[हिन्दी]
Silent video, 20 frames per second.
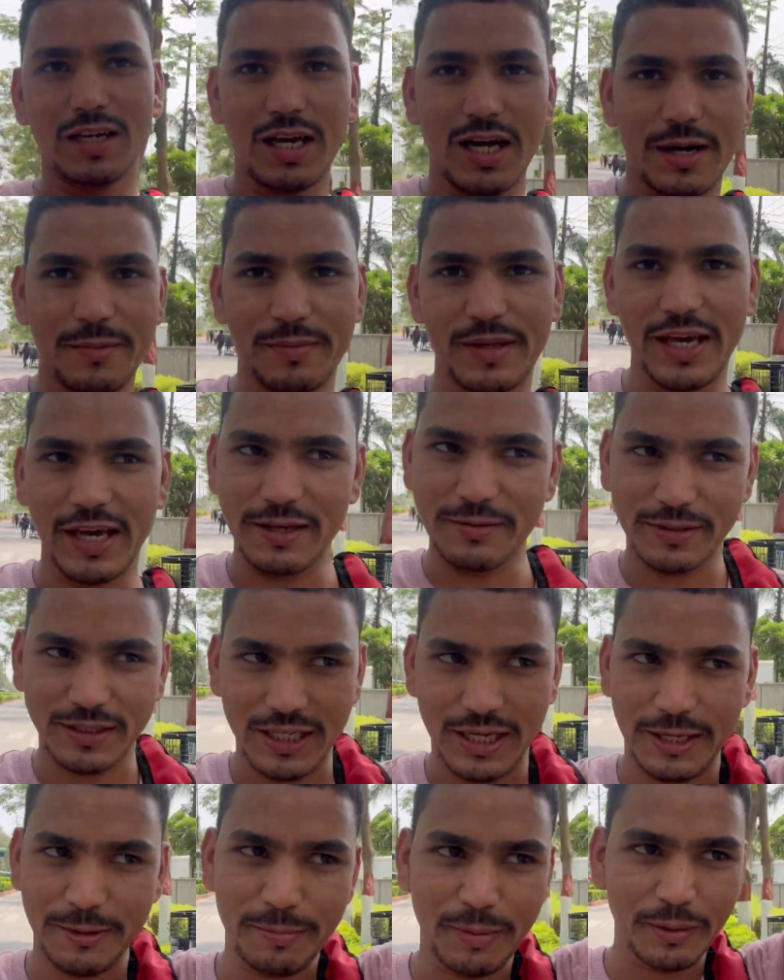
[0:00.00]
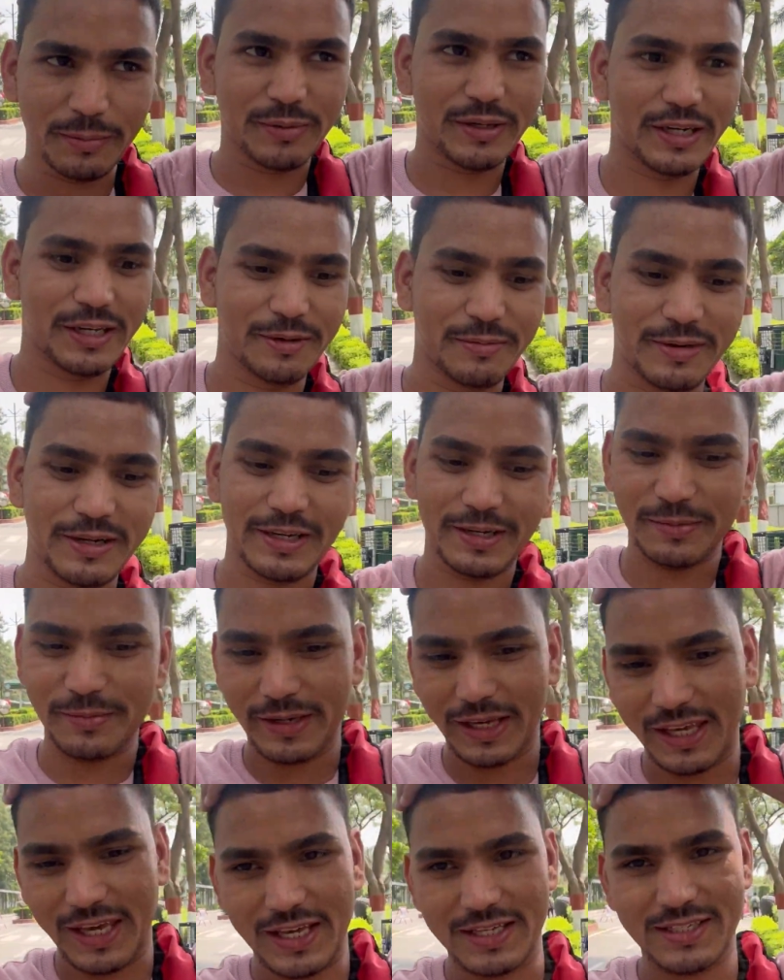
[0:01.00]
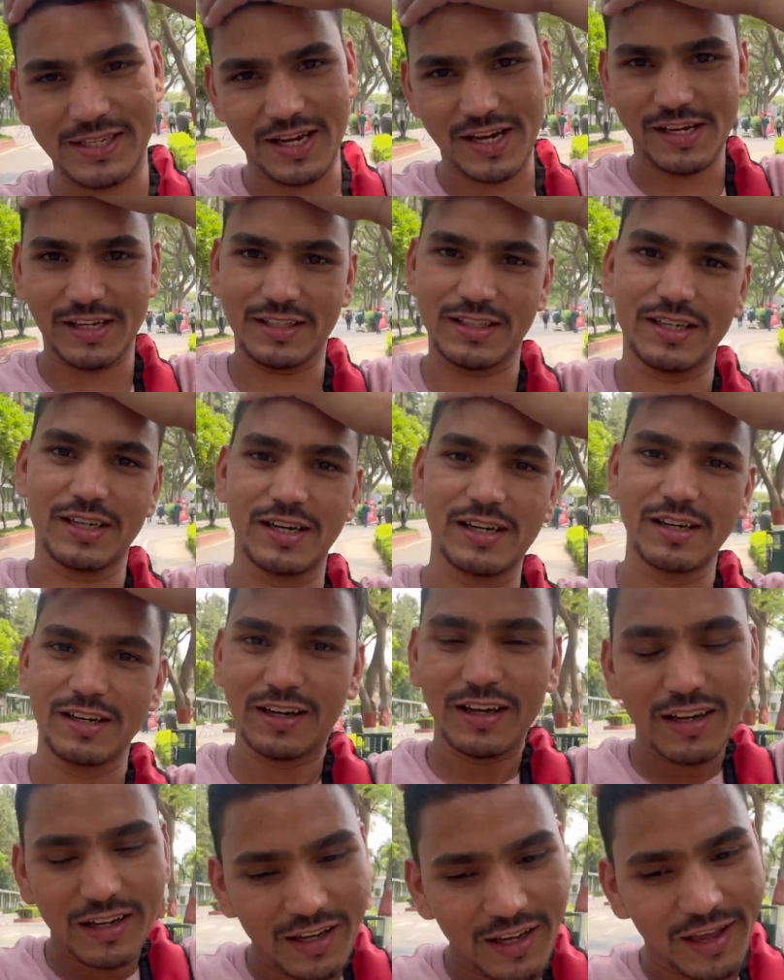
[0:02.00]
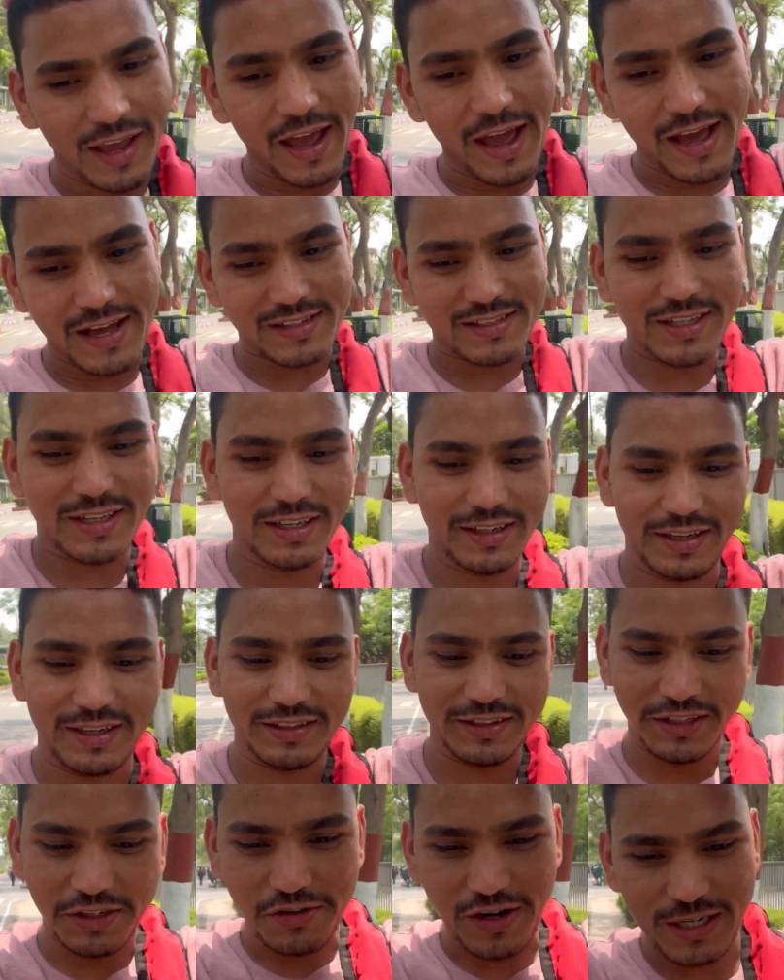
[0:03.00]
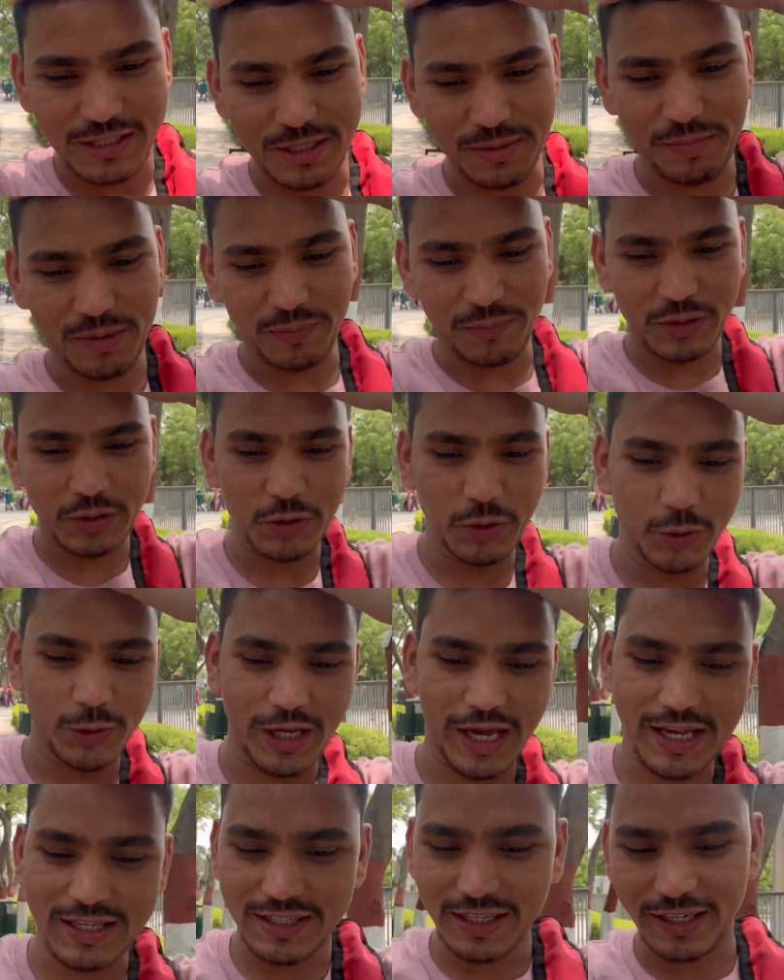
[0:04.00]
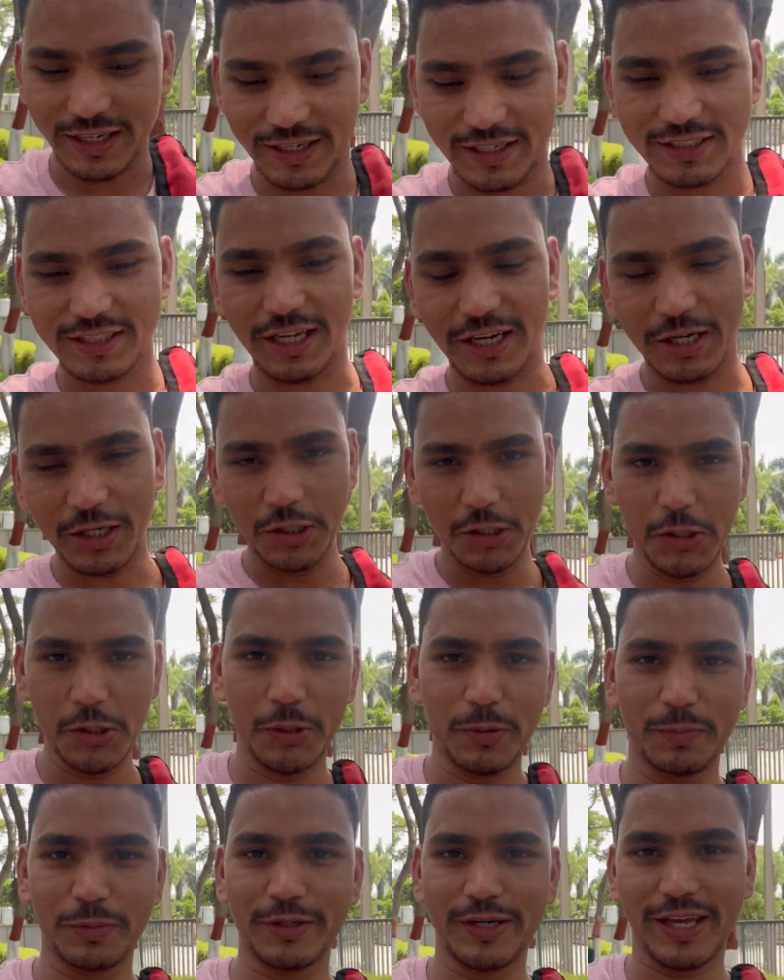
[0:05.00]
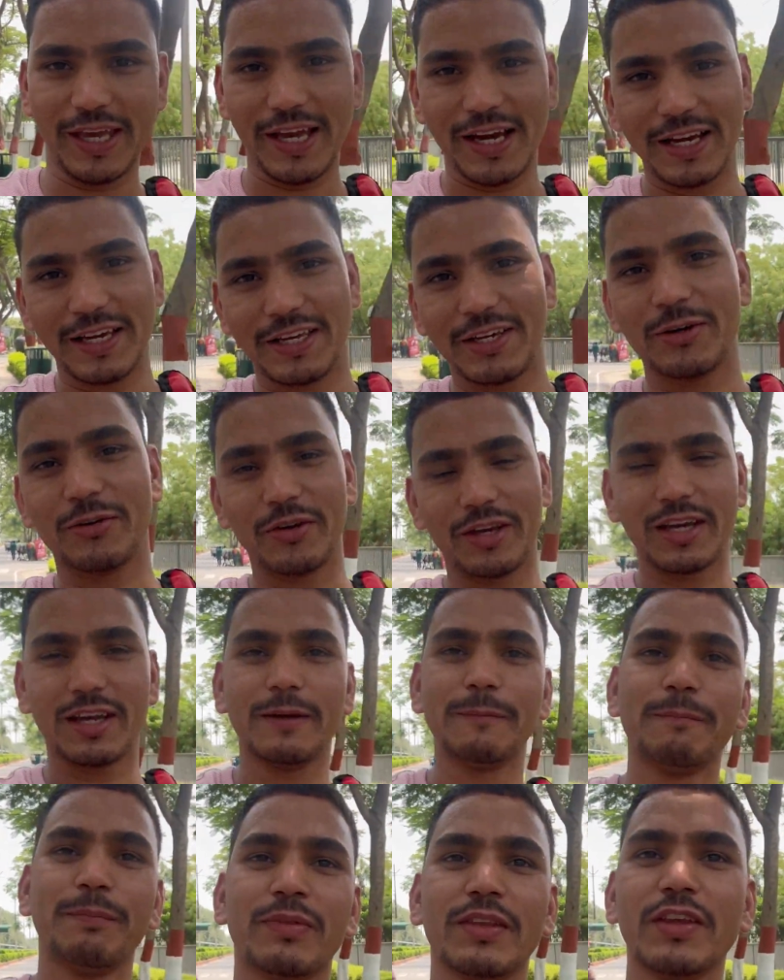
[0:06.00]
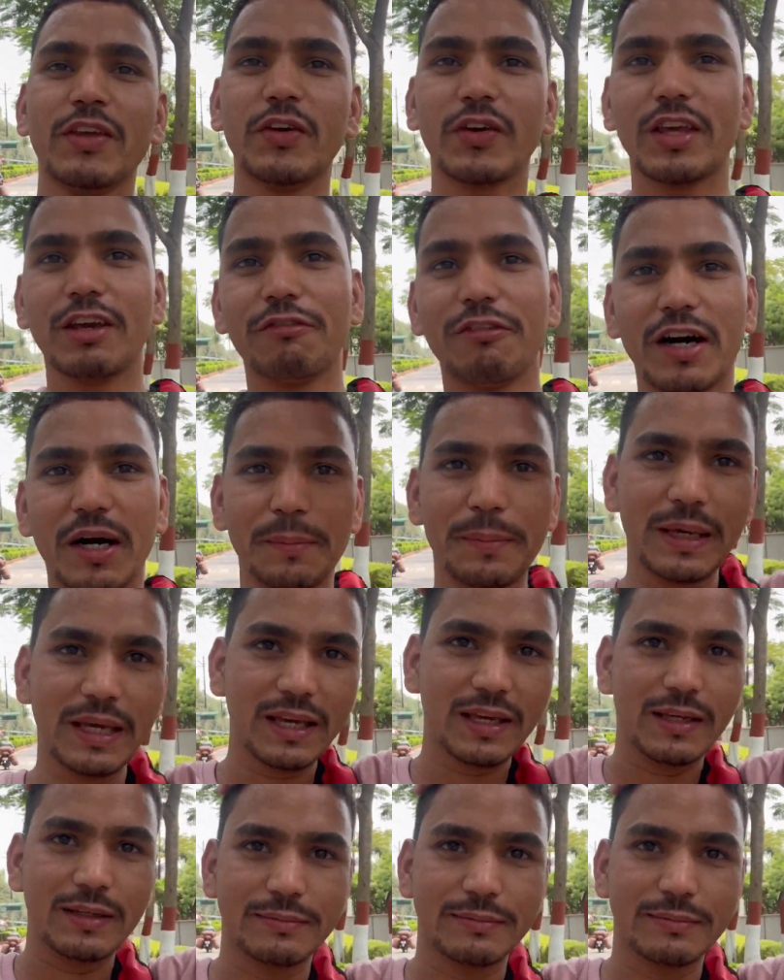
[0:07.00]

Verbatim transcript: अब क्या ही बताएं पेपर के बारे में कैसा आया था ऐसा लग रहा कि वहाँ से पेपर छूट के ऐसा लग रहा सारा लुट फुट के आगे होंगे क्योंकि वहाँ पे